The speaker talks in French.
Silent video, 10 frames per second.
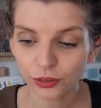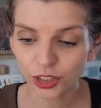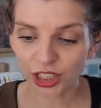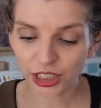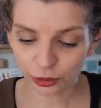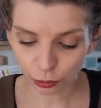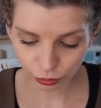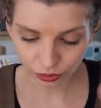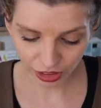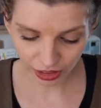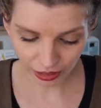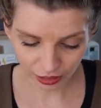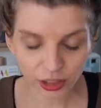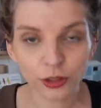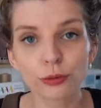j'ai trouvé
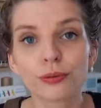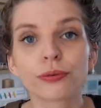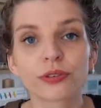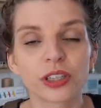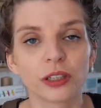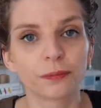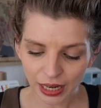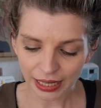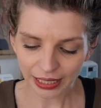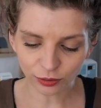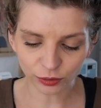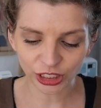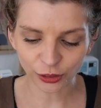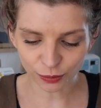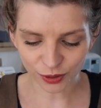un tissu foncé. Et
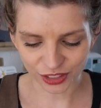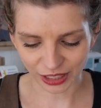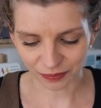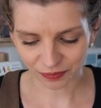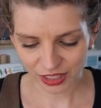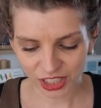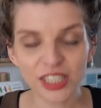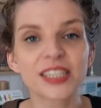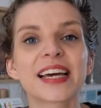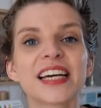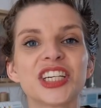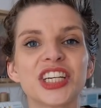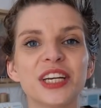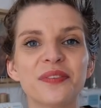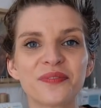donc j'ai commandé chez
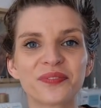Stragier